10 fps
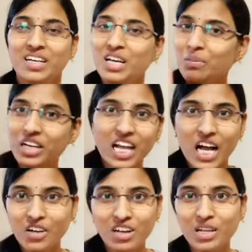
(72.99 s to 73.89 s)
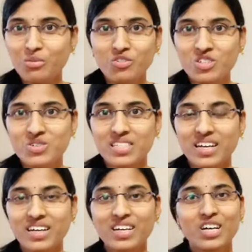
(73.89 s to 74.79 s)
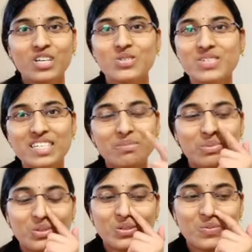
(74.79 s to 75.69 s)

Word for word: మీరు నాగవల్లి మూవీ చూసారా చూసినప్పుడు